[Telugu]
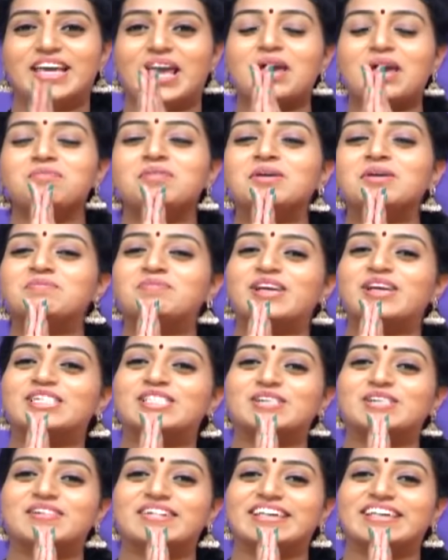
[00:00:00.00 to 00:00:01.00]
ఏబిఎన్
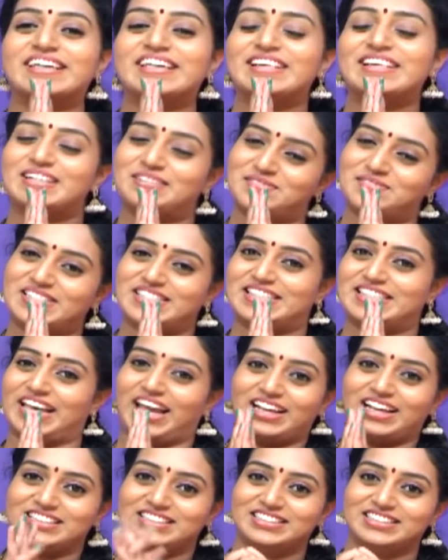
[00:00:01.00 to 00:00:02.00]
ప్రేక్షకులకి నమస్తే
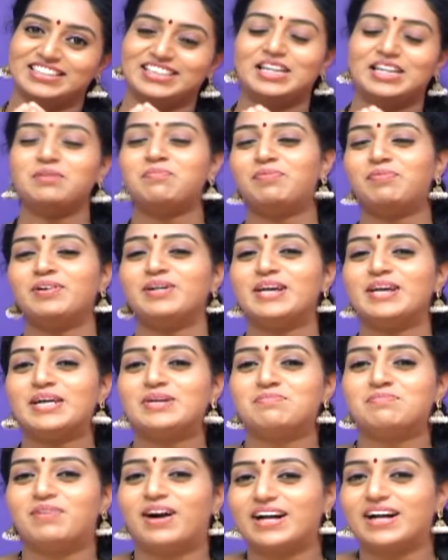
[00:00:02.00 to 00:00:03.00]
ఇప్పుడు
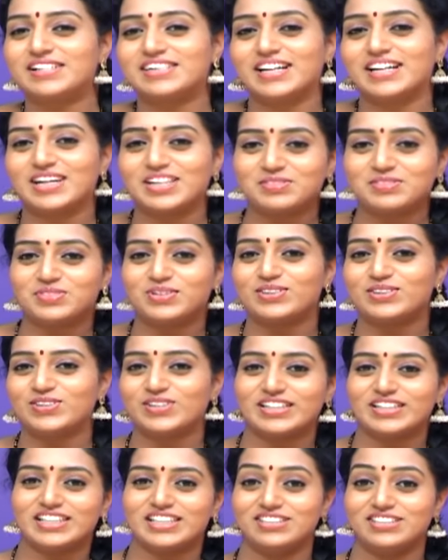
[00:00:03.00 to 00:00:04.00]
నేను
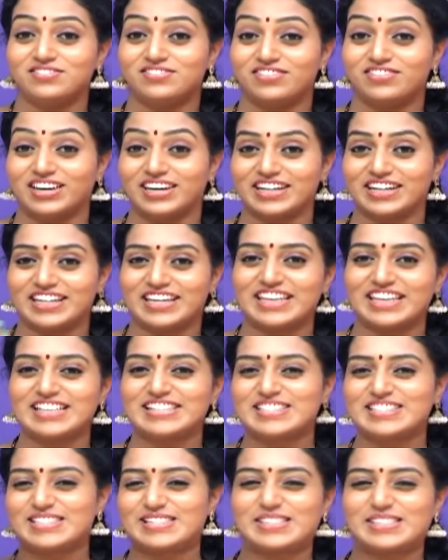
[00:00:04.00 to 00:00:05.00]
మాట్లాడబోతుంది
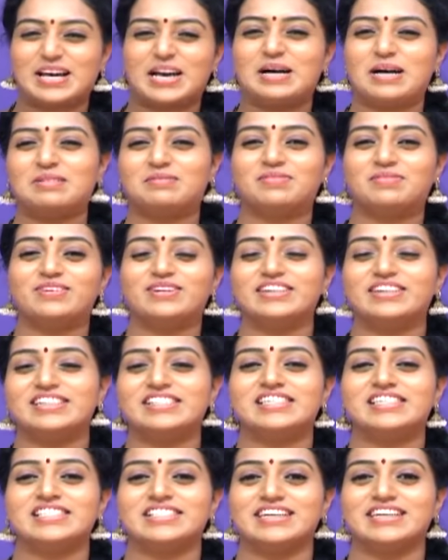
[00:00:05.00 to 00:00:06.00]
వకీల్ సాబ్
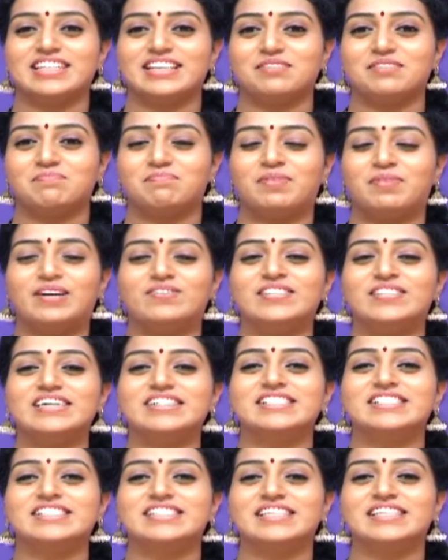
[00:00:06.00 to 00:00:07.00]
గురించి
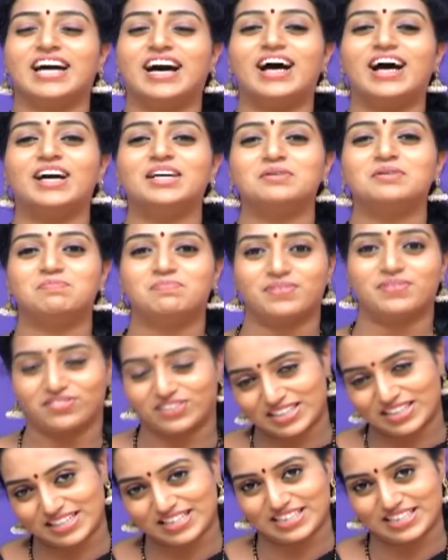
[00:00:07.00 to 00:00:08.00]
పవర్ స్టార్
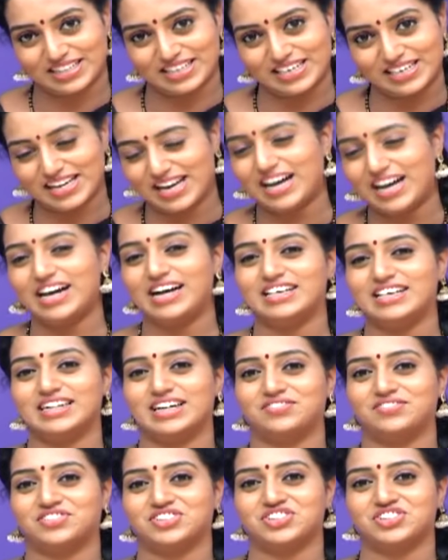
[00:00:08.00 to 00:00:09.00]
పవన్ కళ్యాణ్
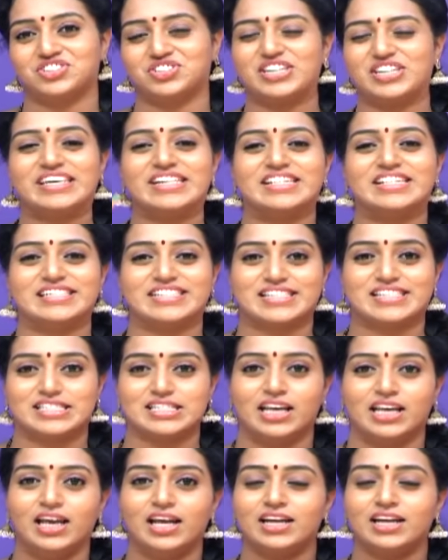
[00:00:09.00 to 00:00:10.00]
ఆఫ్టర్ త్రీ ఇయర్స్
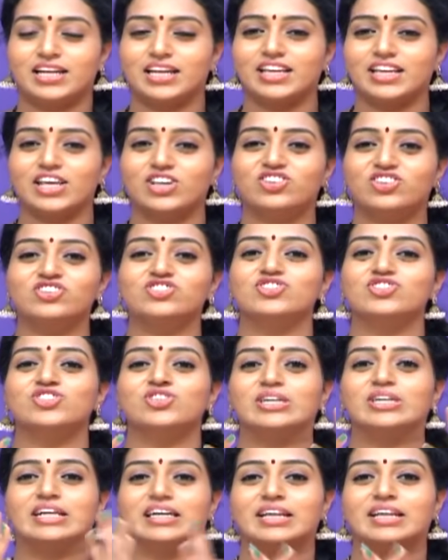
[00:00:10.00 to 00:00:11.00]
ఇట్లా ఎదురు
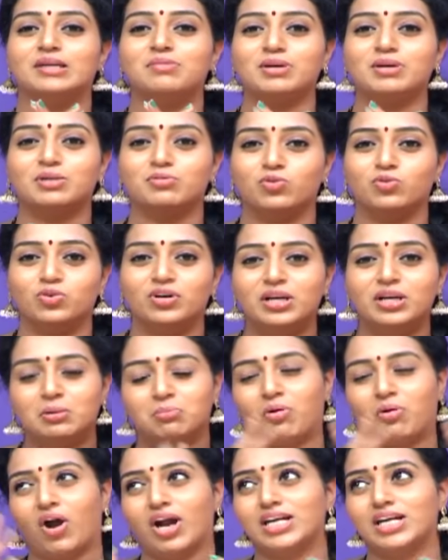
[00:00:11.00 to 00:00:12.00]
చూస్తున్నాం కదా మనము
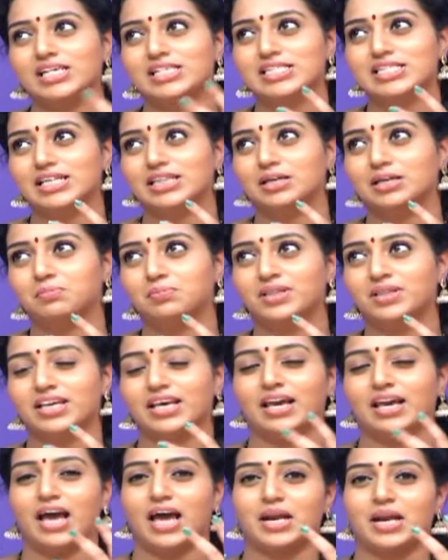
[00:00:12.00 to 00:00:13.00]
పాలిటిక్స్లో తప్పితే
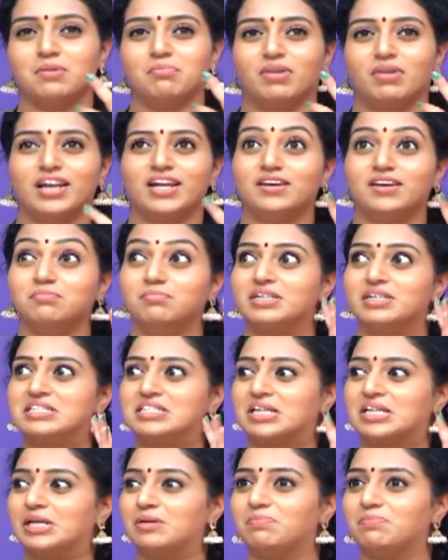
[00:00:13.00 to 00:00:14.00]
అరే మళ్ళా బిగ్
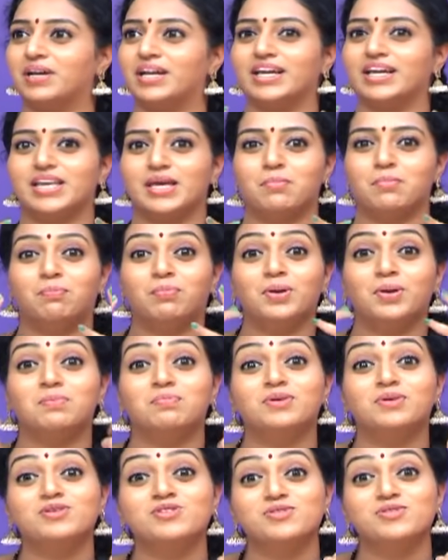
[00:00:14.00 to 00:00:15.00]
స్క్రీన్ పైన
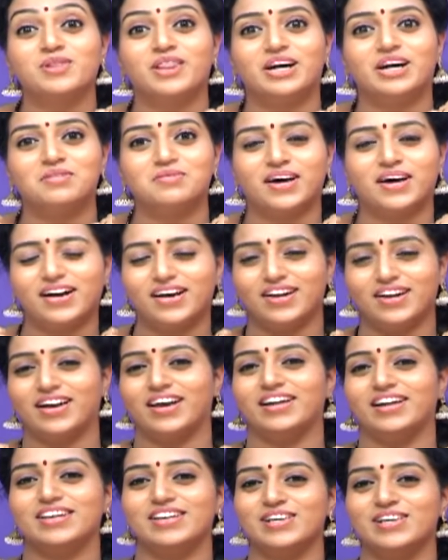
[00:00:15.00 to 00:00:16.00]
ఎప్పుడెప్పుడు చూద్దామా
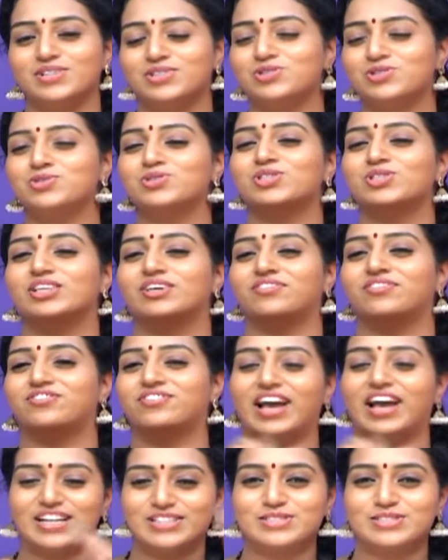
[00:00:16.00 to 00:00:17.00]
అని ఎదురు చూస్తున్న
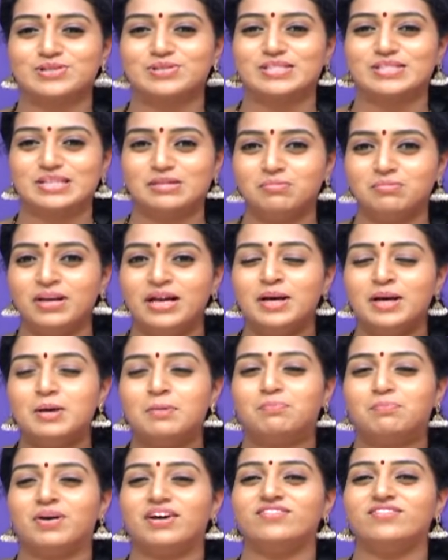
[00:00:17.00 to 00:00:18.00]
ఫ్యాన్స్ కోసం
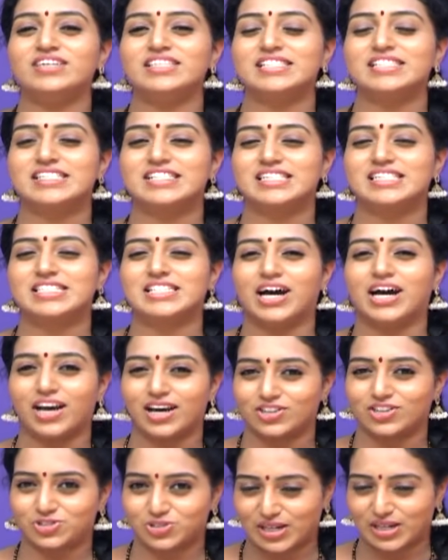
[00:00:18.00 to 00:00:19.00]
పవర్
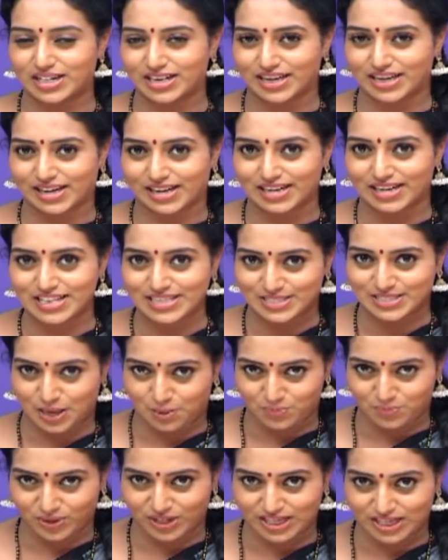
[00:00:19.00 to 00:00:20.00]
స్టార్ ట్రైలర్ రిలీజ్
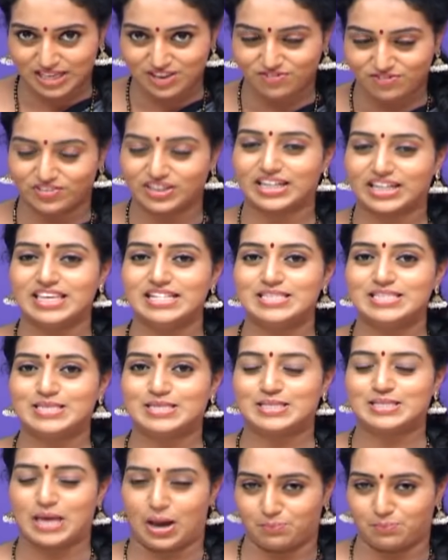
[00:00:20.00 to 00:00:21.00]
అయిపోయింది వకీల్
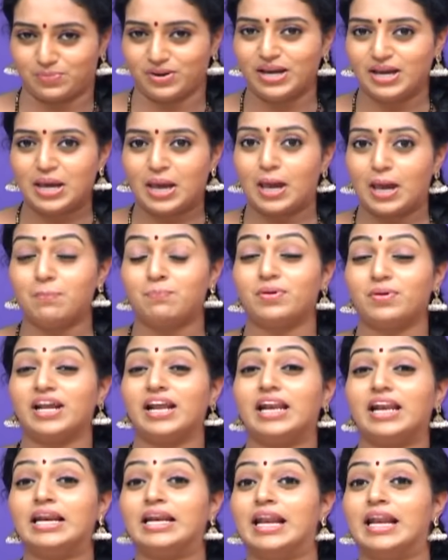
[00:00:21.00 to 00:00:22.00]
సబ్
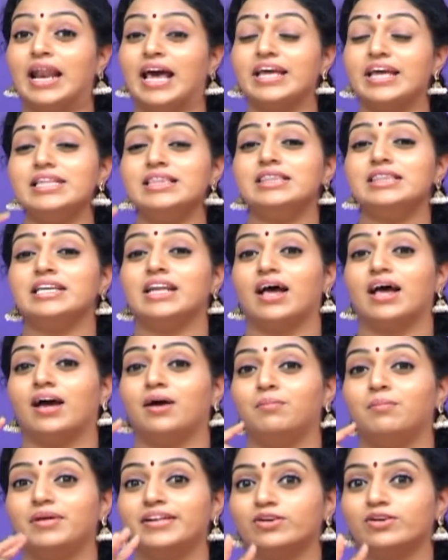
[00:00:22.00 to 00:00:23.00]
ఏప్రిల్ నైన్త్న
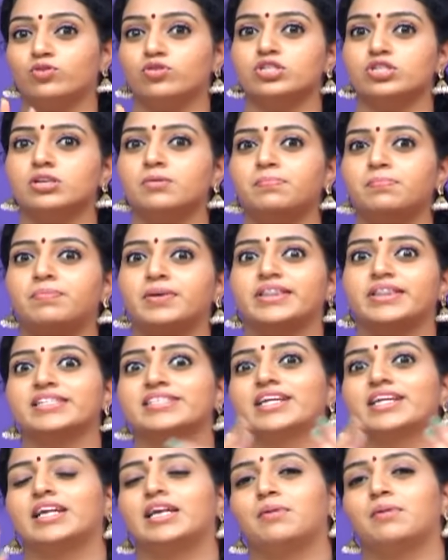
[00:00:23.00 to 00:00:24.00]
మన కోసం పెద్ద
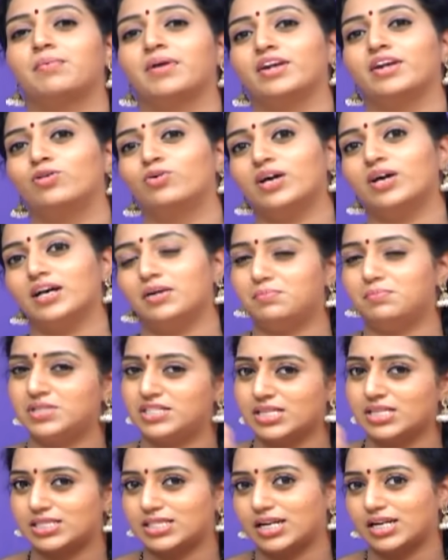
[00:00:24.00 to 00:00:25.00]
స్క్రీన్లపై కూడా
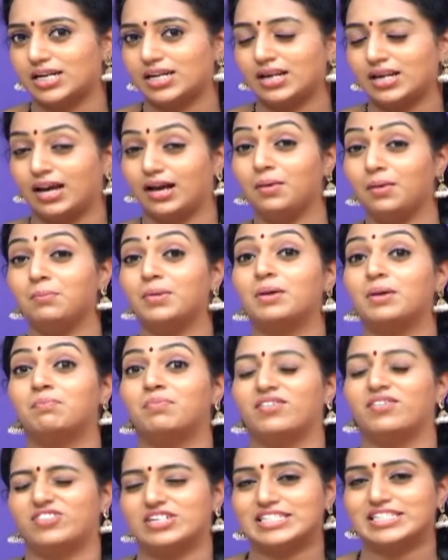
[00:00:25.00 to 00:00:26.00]
కనిపించేస్తాడట మన
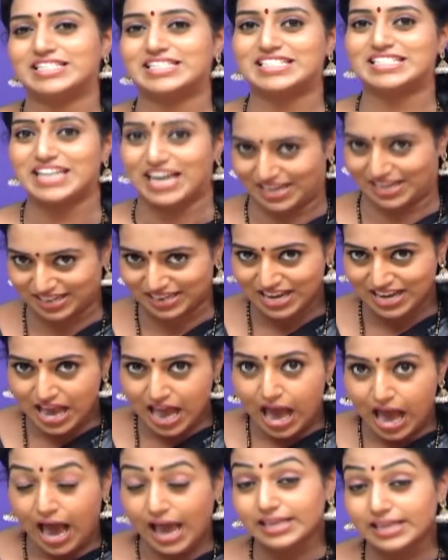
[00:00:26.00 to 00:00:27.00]
పవర్ స్టార్
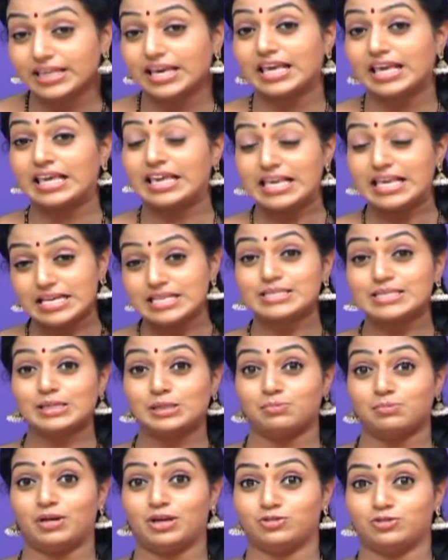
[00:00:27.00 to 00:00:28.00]
అయితే ఈ
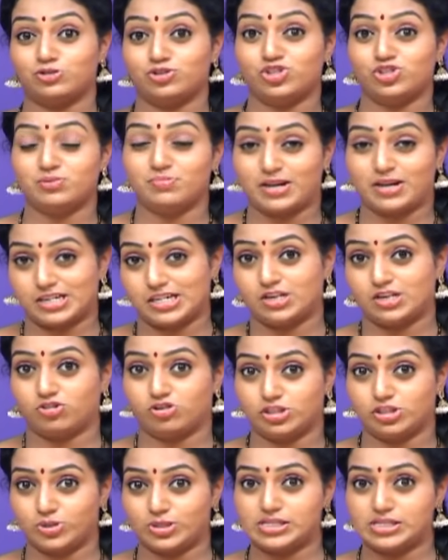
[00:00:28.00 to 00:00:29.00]
సినిమా గురించి
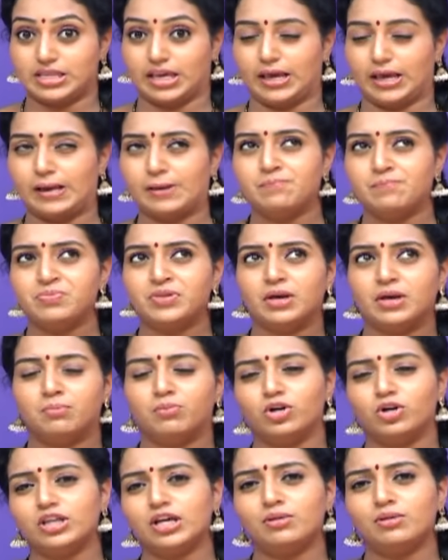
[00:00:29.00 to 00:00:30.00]
మాట్లాడుకోవాల్సి వస్తే
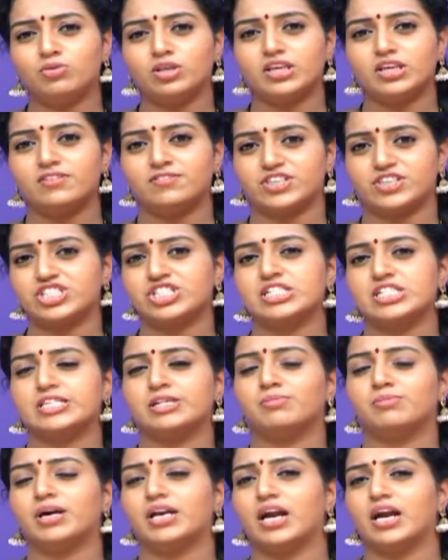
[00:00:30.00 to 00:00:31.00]
మొదలు మొదలు ఫస్ట్ ఈ
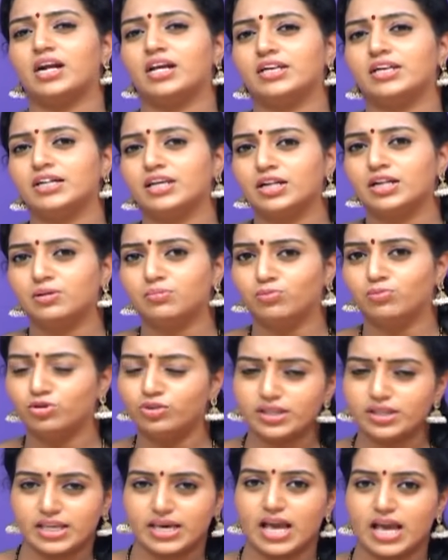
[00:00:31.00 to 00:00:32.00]
సినిమా రావడానికన్నా
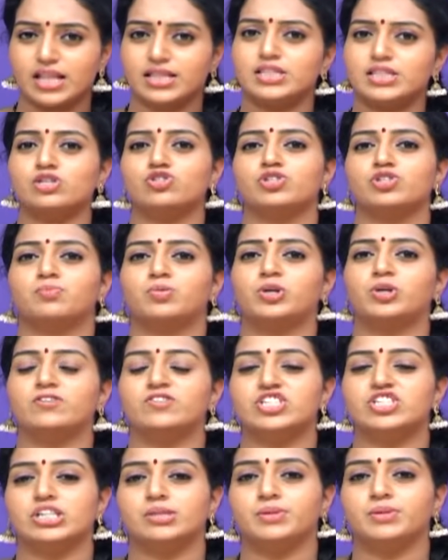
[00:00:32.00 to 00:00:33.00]
ముందే అందరూ చెప్పుకున్న
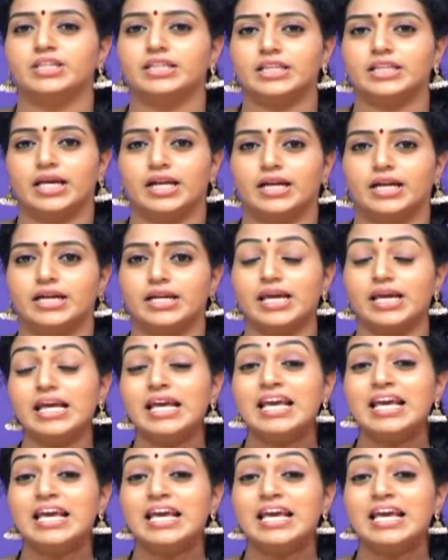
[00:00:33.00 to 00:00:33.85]
విషయం ఏంటి అని అంటే